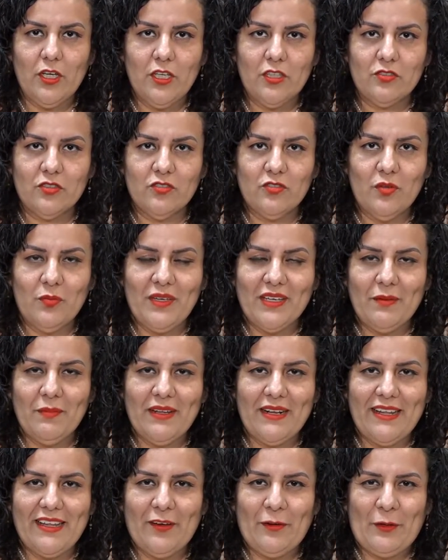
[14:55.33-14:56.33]
Soy su amiga
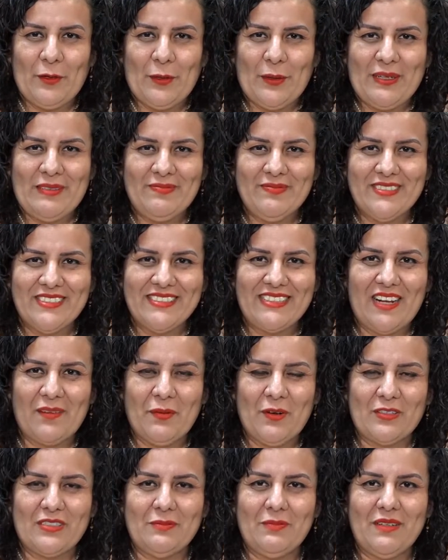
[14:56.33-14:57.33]
Mireya Ulloa. Hasta la
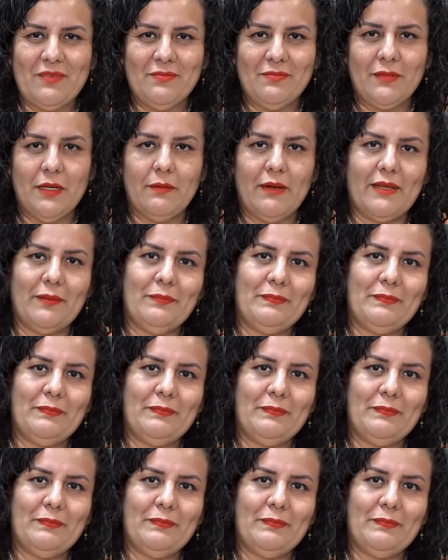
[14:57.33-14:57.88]
próxima. Bye bye.